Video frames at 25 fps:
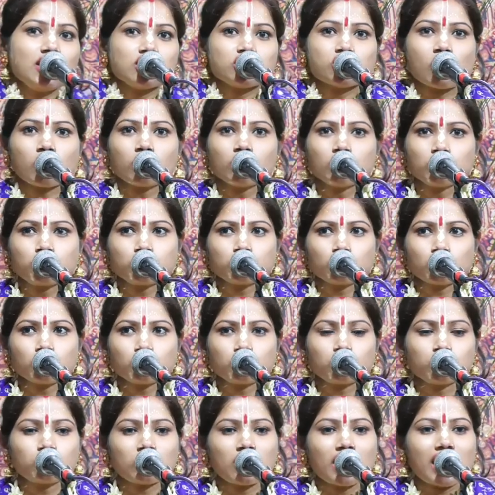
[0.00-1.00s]
যখন দুজন
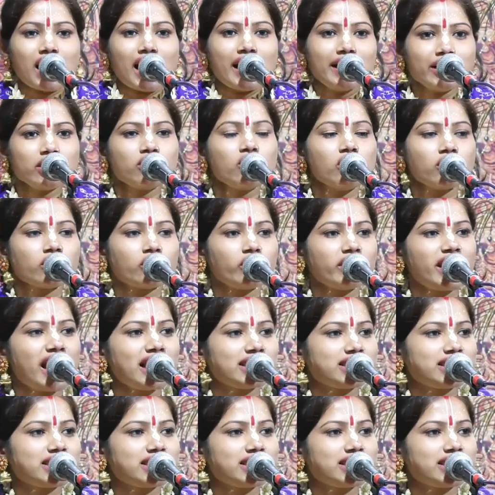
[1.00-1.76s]
দুজনের আলিঙ্গন করে